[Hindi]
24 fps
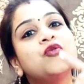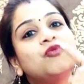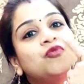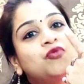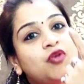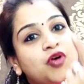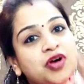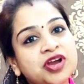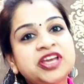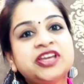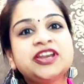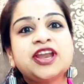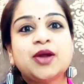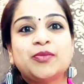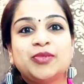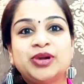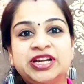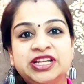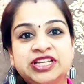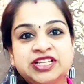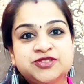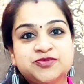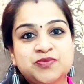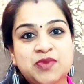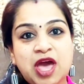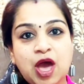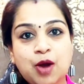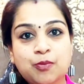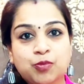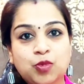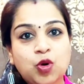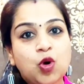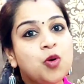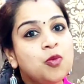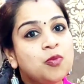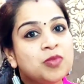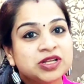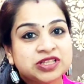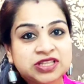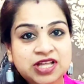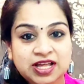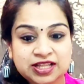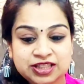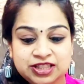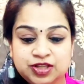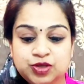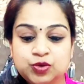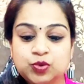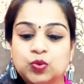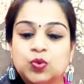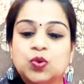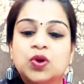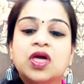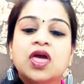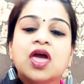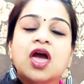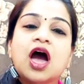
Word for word: वो ही रेमेडीज मैं आपको बताती हूँ